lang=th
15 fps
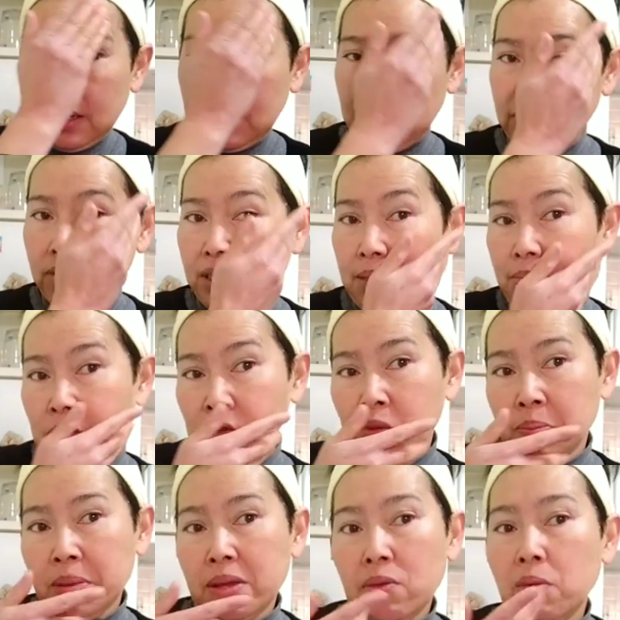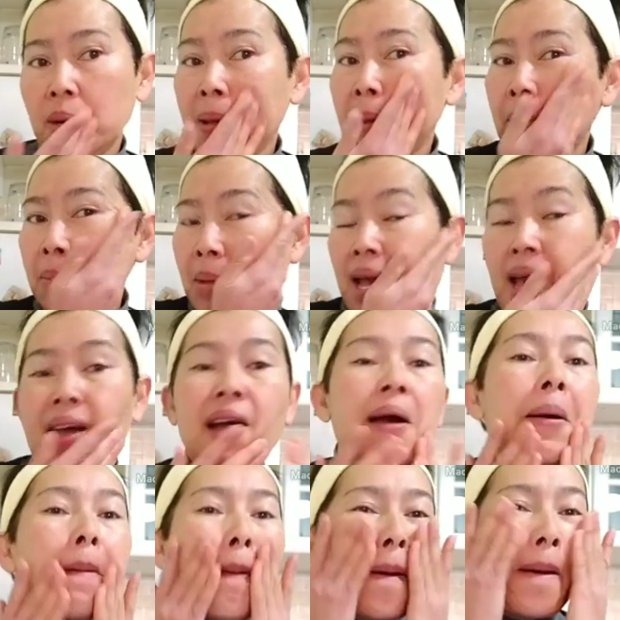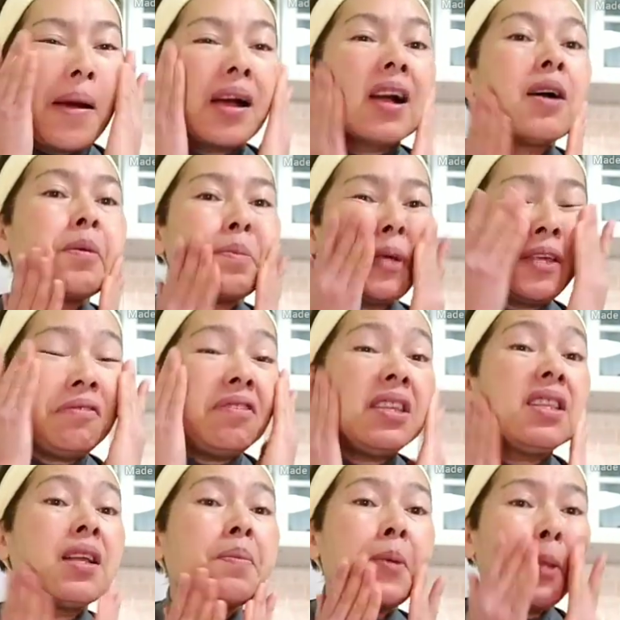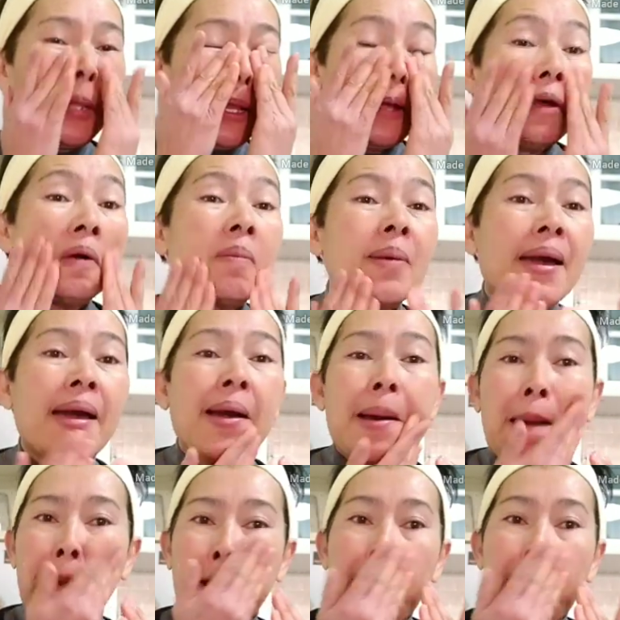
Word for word: เขาซึมลงผิวเร็วมากเขามีวิตามินเยอะมาก